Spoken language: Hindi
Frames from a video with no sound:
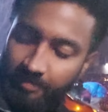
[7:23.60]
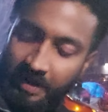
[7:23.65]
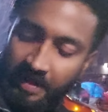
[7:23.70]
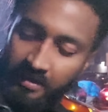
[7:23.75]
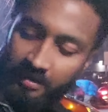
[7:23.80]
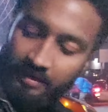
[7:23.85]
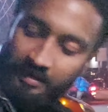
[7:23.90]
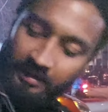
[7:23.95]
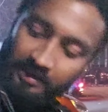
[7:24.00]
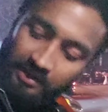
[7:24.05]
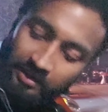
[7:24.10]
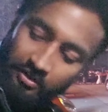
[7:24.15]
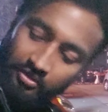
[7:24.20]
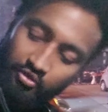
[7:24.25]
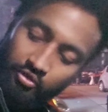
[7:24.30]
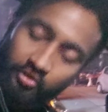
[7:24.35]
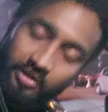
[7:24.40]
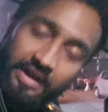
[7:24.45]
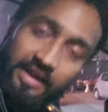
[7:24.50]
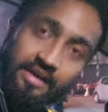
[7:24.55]
भाई इनकी
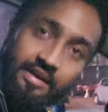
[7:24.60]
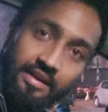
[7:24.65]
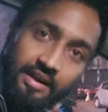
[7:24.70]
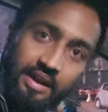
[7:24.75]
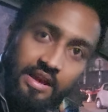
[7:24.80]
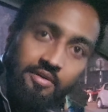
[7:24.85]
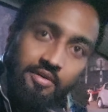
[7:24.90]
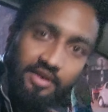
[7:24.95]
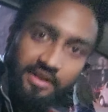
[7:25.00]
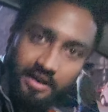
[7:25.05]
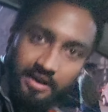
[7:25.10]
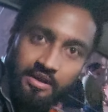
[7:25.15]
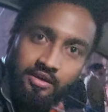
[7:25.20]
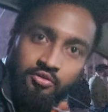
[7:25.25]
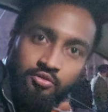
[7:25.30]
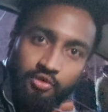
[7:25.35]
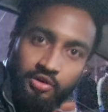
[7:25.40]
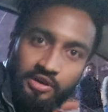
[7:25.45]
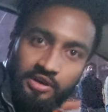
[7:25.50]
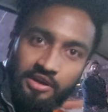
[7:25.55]
जो गारंटी रहने वाली है
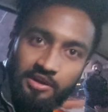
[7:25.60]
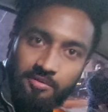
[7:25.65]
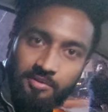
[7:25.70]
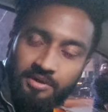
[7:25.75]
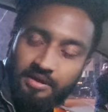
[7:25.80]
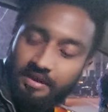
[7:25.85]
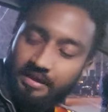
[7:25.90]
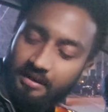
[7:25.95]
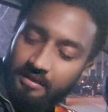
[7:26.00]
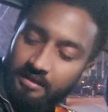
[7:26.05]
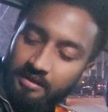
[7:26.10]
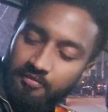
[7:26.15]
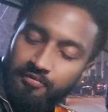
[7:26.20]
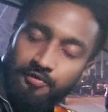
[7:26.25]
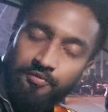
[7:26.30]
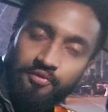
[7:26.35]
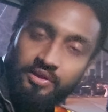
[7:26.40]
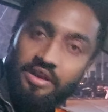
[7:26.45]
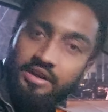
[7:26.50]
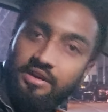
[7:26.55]
इन क्वालिटी में इसकी
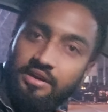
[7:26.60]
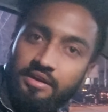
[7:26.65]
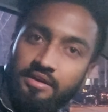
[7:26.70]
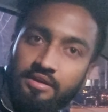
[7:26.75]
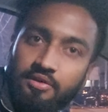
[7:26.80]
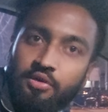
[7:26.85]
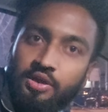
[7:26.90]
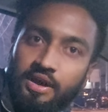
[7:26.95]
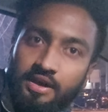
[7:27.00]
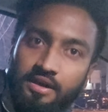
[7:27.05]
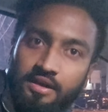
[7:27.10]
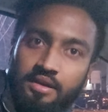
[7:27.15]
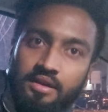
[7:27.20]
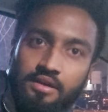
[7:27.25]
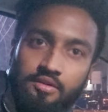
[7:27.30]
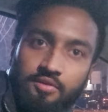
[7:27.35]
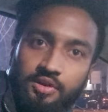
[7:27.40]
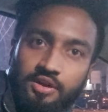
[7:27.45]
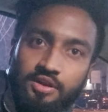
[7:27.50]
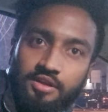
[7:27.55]
फिफ्टीन ईयर्स की गारंटी
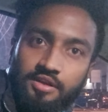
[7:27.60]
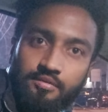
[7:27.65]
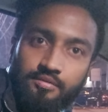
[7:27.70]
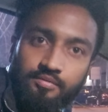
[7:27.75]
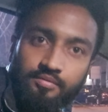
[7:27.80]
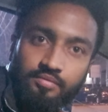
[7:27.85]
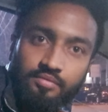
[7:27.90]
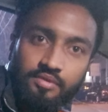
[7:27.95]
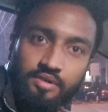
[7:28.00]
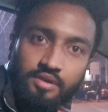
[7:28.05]
रहने वाली है